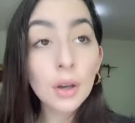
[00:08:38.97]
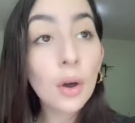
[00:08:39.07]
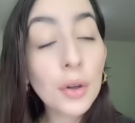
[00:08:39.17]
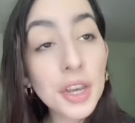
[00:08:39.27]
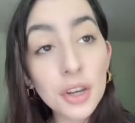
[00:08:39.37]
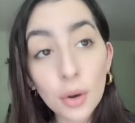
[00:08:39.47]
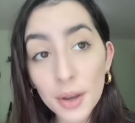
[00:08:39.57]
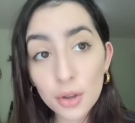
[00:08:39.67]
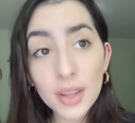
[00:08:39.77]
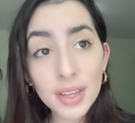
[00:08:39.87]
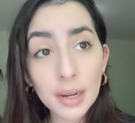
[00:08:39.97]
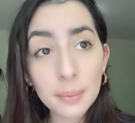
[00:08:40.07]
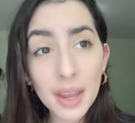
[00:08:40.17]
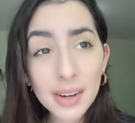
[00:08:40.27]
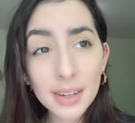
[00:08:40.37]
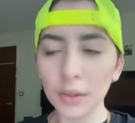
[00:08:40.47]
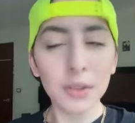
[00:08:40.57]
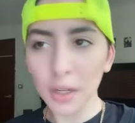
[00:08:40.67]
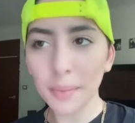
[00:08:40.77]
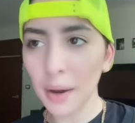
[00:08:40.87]
Oye, hijo, ¿me ayudas a limpiar? Sí,
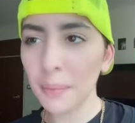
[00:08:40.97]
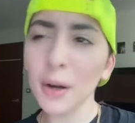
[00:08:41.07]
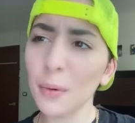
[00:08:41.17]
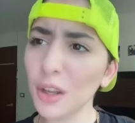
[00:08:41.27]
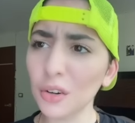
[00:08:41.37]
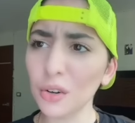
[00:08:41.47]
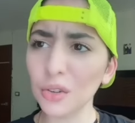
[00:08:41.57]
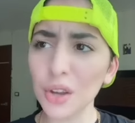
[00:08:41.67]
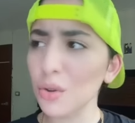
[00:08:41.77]
ma, pero ¿por qué no nos ayuda